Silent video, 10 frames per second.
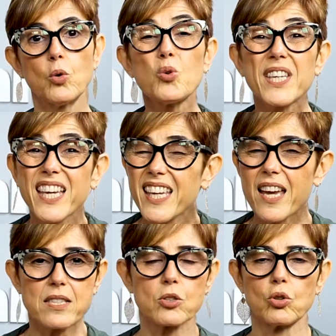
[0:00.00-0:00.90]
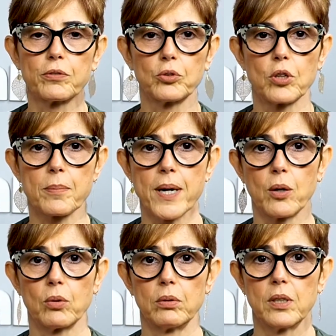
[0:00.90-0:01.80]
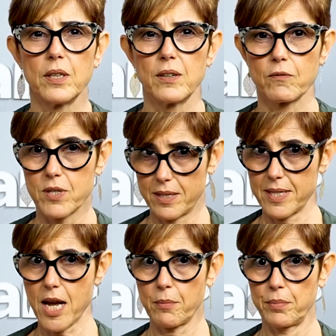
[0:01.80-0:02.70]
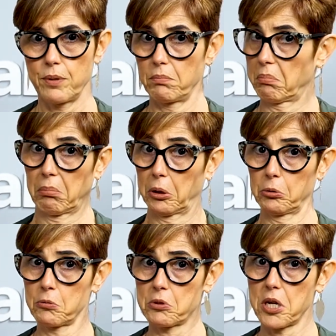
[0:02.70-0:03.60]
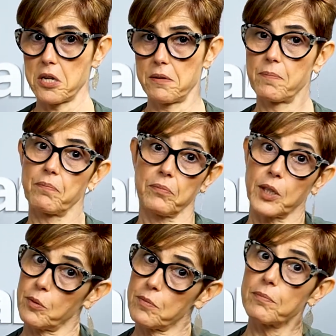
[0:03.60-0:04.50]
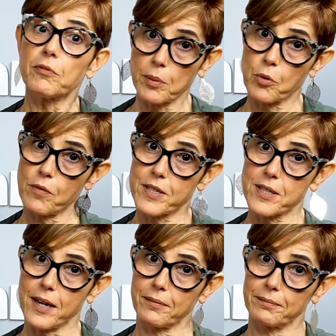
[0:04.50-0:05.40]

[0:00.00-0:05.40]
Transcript: O que, é esse novo normal? Você sabe? Eu não sei. Então vamos conversar.